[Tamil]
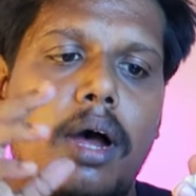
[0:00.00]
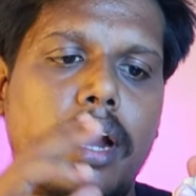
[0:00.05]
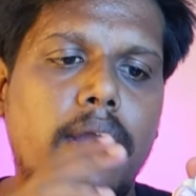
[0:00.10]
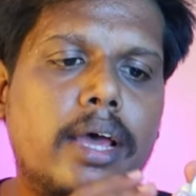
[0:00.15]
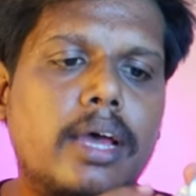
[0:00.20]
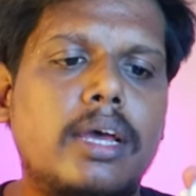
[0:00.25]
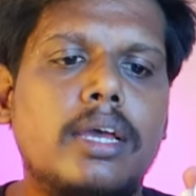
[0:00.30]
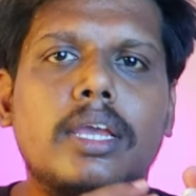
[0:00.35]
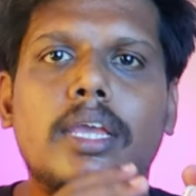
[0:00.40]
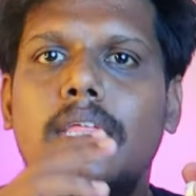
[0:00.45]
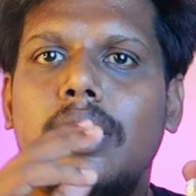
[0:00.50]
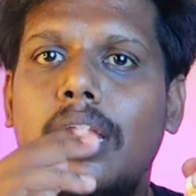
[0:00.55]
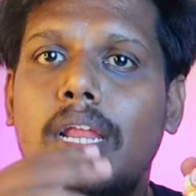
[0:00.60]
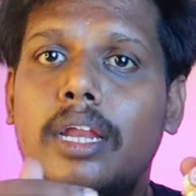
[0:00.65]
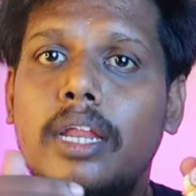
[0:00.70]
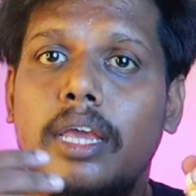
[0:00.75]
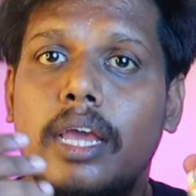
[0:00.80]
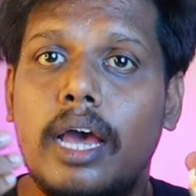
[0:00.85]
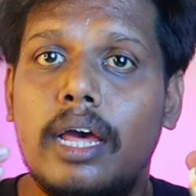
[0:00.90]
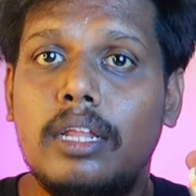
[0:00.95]
ஆனால்
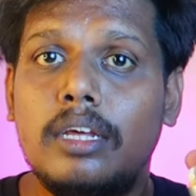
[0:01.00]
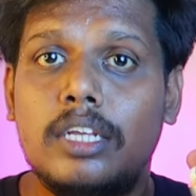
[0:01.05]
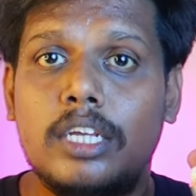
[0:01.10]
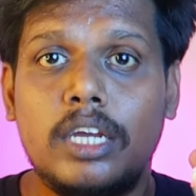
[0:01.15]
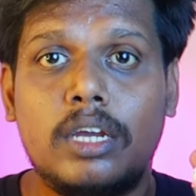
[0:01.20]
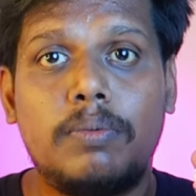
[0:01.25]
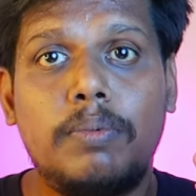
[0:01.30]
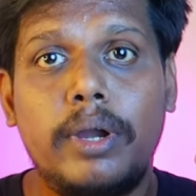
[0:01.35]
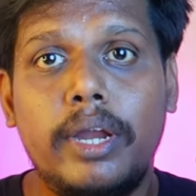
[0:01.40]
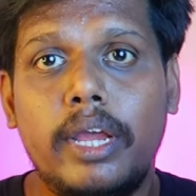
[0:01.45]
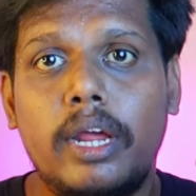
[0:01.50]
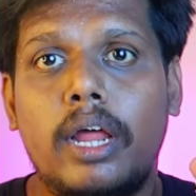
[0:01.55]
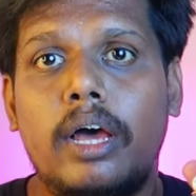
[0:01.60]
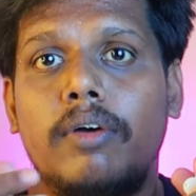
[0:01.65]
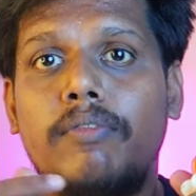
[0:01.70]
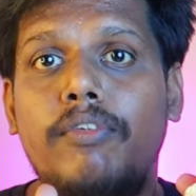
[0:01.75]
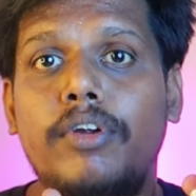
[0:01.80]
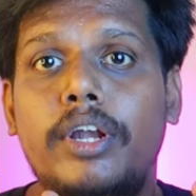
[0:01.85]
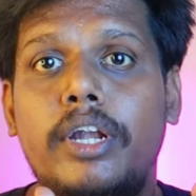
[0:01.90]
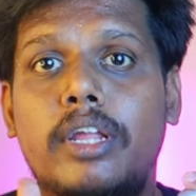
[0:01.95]
இதில் நீங்கள் அதை செக்
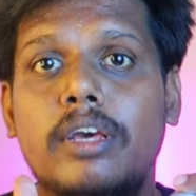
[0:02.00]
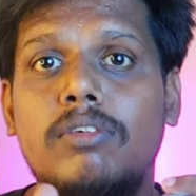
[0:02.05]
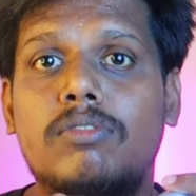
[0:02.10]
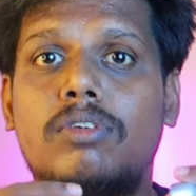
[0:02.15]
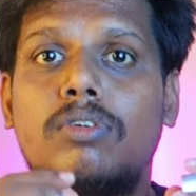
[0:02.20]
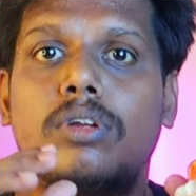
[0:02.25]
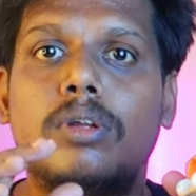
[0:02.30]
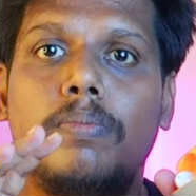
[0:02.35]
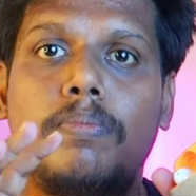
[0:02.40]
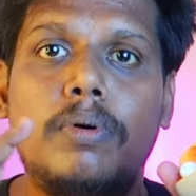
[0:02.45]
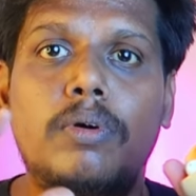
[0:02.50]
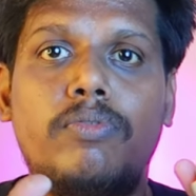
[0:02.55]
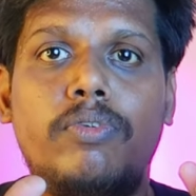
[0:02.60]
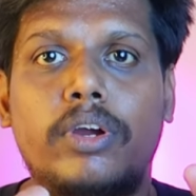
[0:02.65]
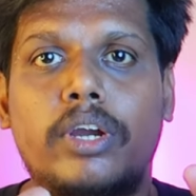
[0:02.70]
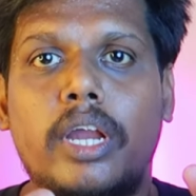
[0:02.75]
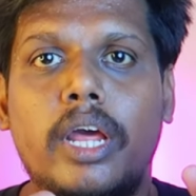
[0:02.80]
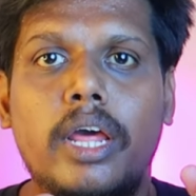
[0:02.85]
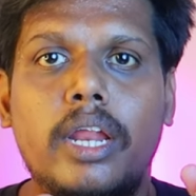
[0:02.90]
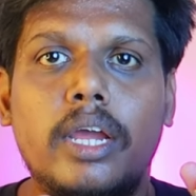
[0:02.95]
பண்ணிக்கலாம் ஃபிட் டெஸ்ட் வந்து
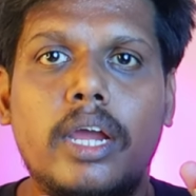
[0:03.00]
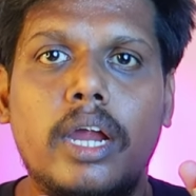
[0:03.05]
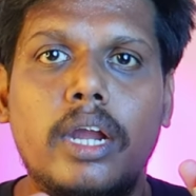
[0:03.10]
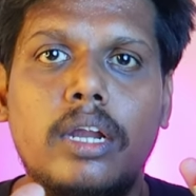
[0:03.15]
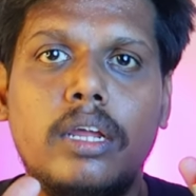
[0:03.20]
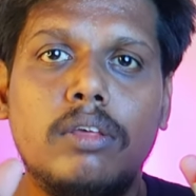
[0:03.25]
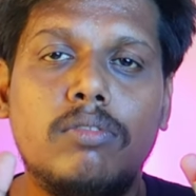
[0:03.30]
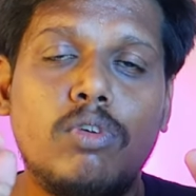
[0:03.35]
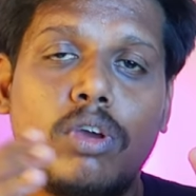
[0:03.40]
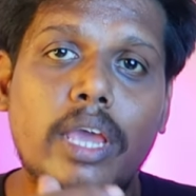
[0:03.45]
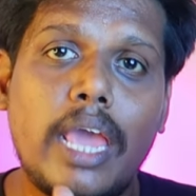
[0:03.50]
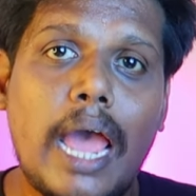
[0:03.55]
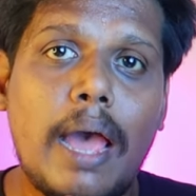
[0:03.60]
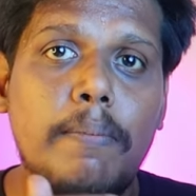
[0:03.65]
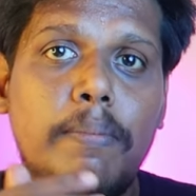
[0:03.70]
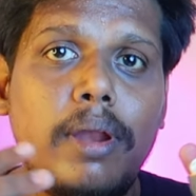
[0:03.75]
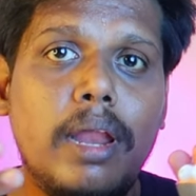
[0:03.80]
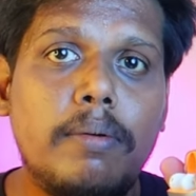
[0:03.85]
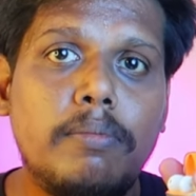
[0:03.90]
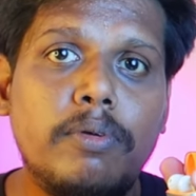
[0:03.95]
பர்ஃபெக்டாக இருக்காண்டு ஸோ
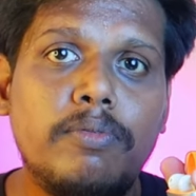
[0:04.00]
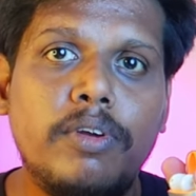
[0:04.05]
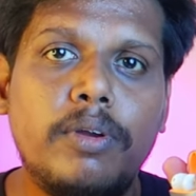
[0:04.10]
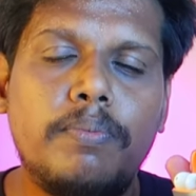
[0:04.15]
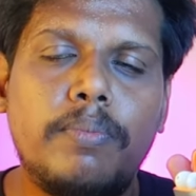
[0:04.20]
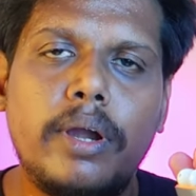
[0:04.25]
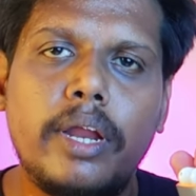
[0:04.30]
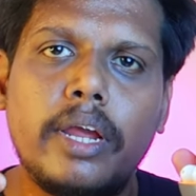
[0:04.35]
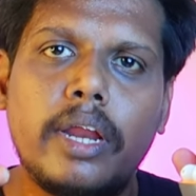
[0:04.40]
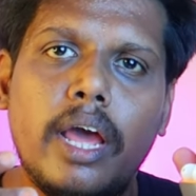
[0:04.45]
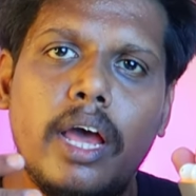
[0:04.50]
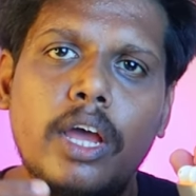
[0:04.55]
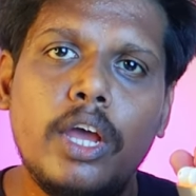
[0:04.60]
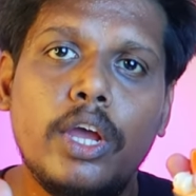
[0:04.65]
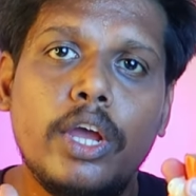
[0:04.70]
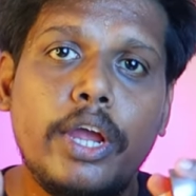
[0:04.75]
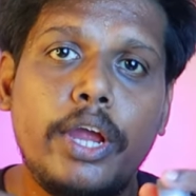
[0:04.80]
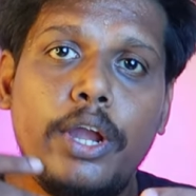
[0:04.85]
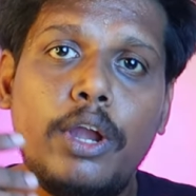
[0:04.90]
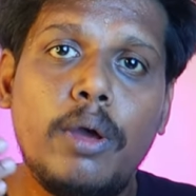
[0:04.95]
கேப் இல்லாமல் ஃபிட் பண்ணிங்கன்னா
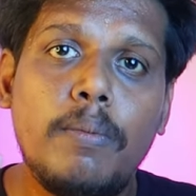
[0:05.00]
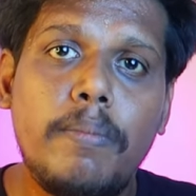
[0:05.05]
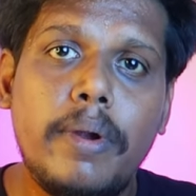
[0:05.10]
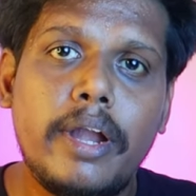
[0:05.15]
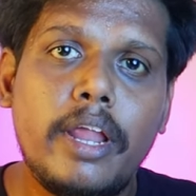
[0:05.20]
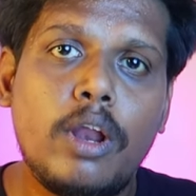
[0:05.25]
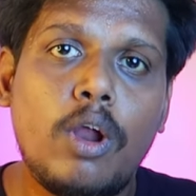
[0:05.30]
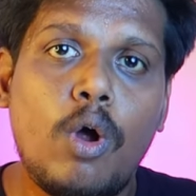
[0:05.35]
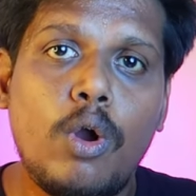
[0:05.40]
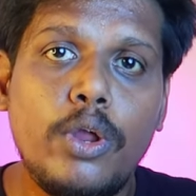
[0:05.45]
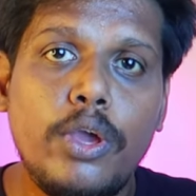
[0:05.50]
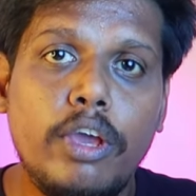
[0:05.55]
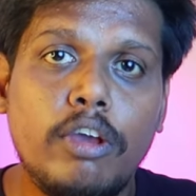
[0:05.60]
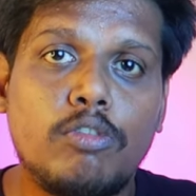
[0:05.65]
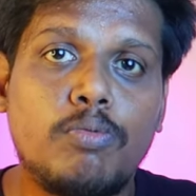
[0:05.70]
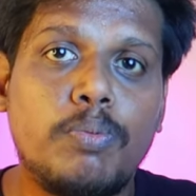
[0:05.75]
இன்னும் பெட்டர் ஆடியோ